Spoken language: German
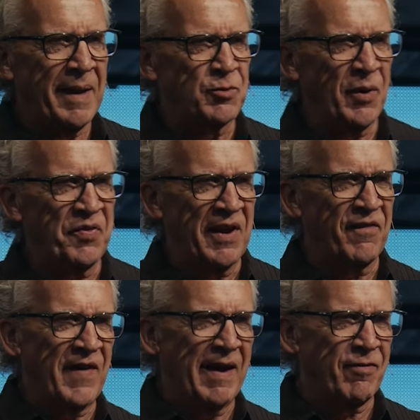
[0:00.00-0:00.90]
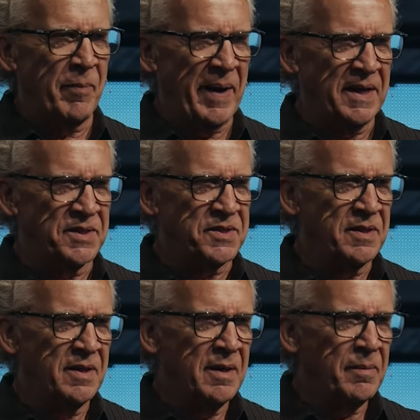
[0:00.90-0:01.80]
Manchmal denken wir, Gunst
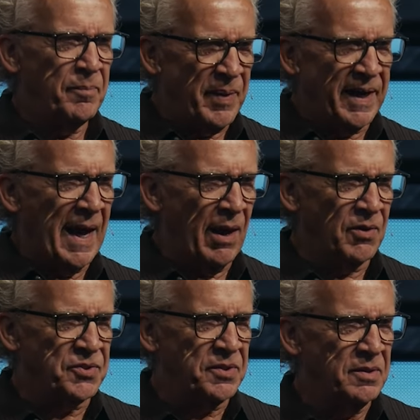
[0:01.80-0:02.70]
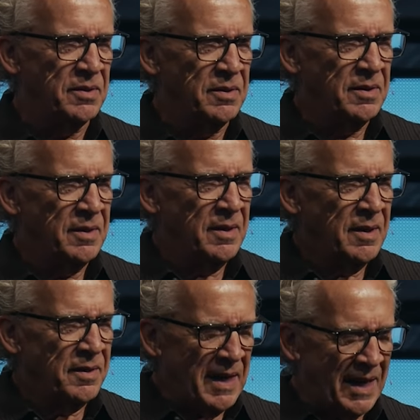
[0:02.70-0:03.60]
bedeutet ein großes Haus,
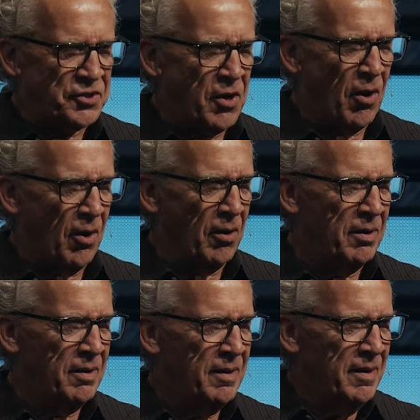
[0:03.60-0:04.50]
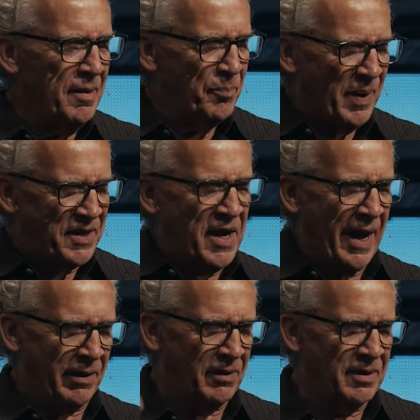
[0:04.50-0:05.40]
ein schönes Auto,
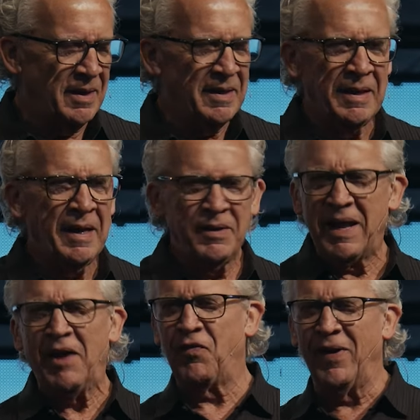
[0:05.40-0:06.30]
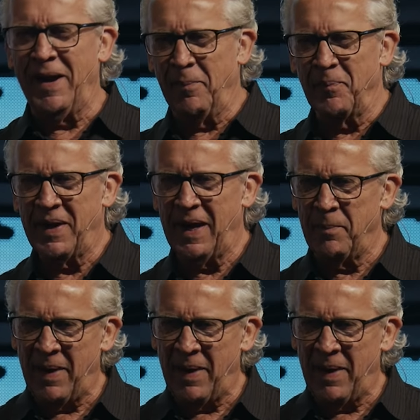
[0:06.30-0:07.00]
einen großen Titel. Nicht für ihn.